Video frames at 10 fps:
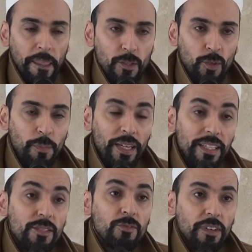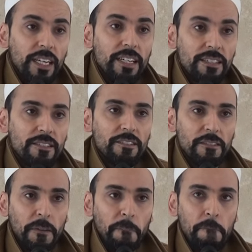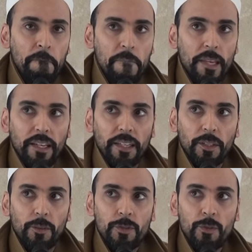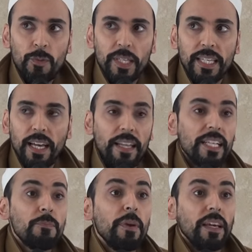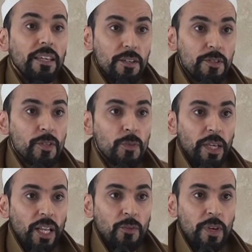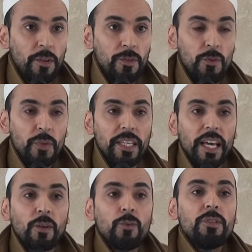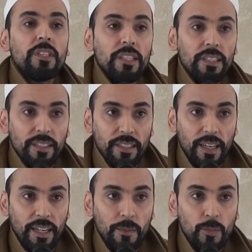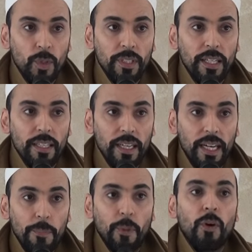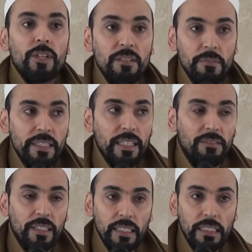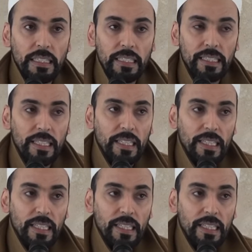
Ce ne sont pas des ouvrages de celui qui a l'expérience spirituelle, de celui qui a goûté à l'amour d'Allah, à la proximité avec Allah.